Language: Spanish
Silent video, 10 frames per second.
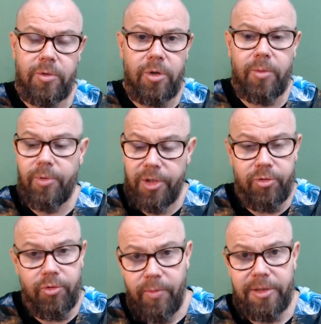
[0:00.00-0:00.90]
no porque
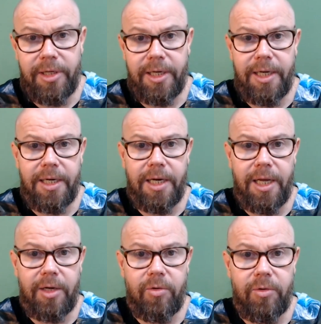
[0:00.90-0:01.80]
yo vaya a ganar
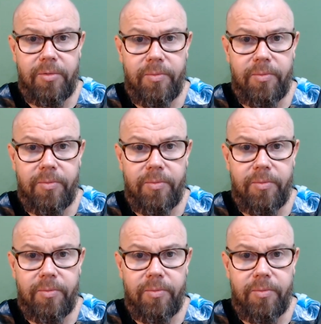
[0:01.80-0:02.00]
algo,